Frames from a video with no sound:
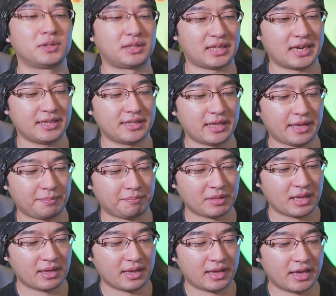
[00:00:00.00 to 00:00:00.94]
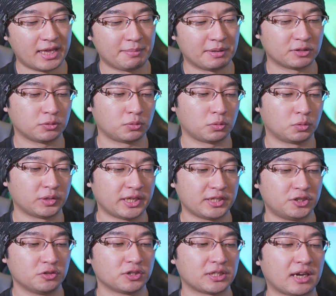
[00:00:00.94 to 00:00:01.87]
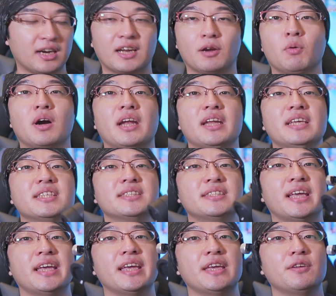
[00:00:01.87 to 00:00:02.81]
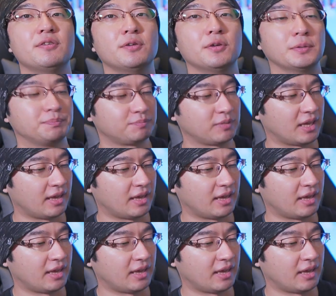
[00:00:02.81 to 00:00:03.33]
態で、えー、今ちょっとこうね、13からお借りしている、